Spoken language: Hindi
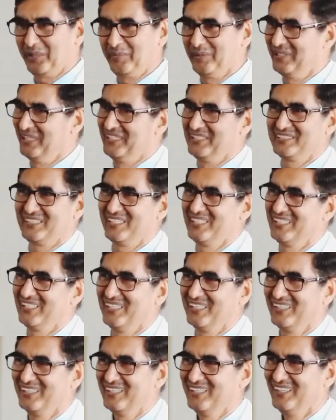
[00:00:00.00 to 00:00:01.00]
कहा भाई नहीं
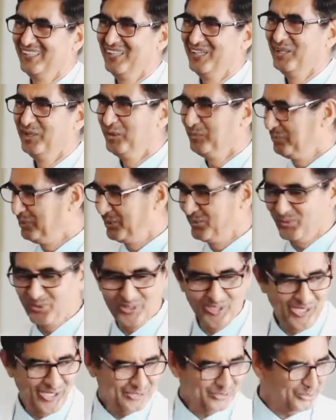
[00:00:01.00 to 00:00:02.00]
चाहिए फिर वो
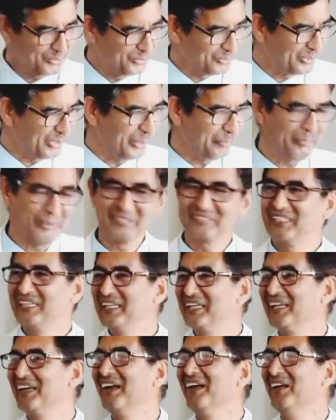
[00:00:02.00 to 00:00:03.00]
गिलास को दूसरे पास
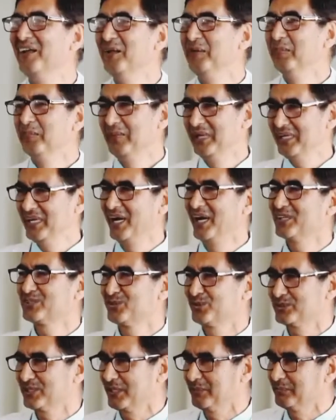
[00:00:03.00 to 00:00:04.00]
ले गया मैं यहाँ
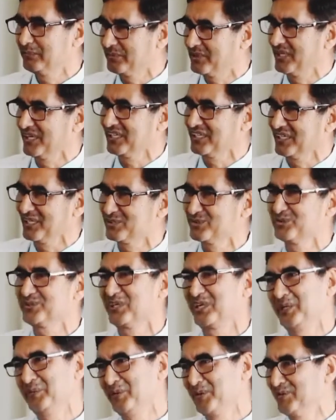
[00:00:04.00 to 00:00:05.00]
सोचा खड़ा खड़ा सोच
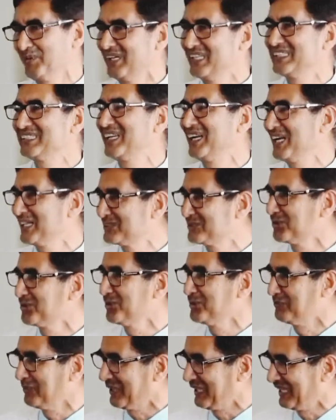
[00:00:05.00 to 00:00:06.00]
रहा है भगवान इस गिलास को
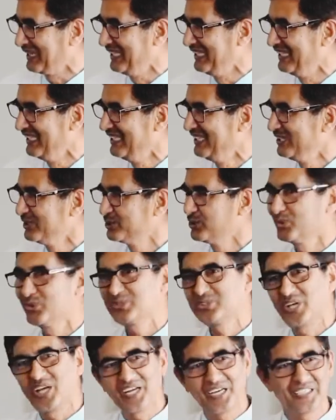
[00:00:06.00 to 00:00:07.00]
कोई पकड़ ले क्योंकि
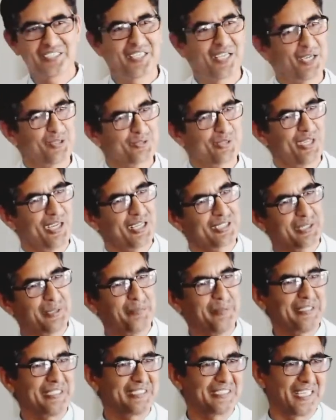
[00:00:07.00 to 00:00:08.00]
सारे के सारे उस गिलास के
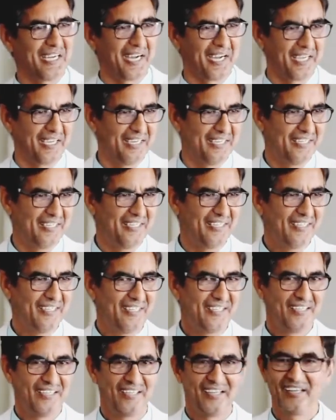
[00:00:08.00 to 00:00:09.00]
पीछे चल
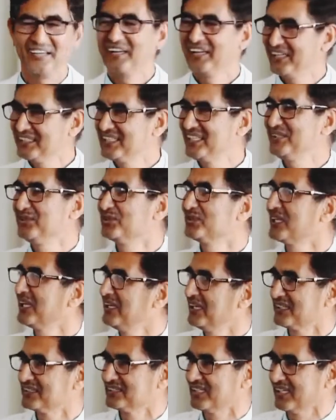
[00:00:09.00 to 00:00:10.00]
रहे ऐसे ही होता
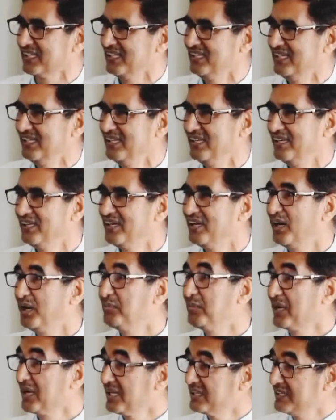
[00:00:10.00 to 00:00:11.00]
है अक्सर
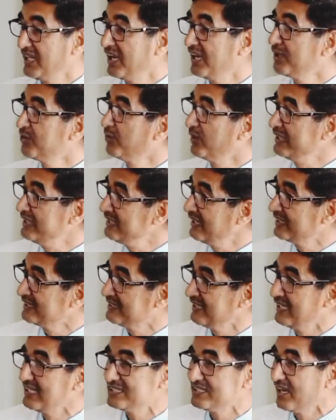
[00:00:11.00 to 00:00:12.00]
हमारा ध्यान वहीं
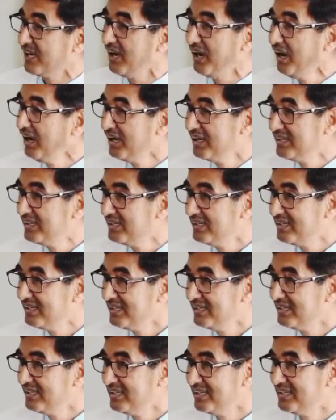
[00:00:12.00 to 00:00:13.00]
लगता है जहाँ
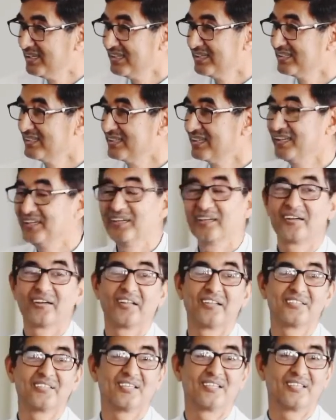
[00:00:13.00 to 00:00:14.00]
नहीं
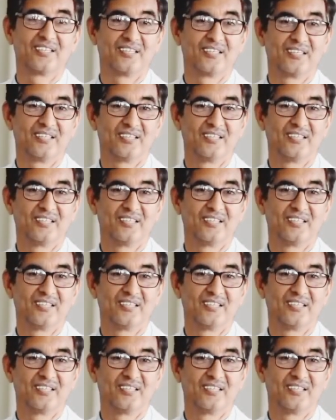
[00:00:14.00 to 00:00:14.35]
लगना चाहिए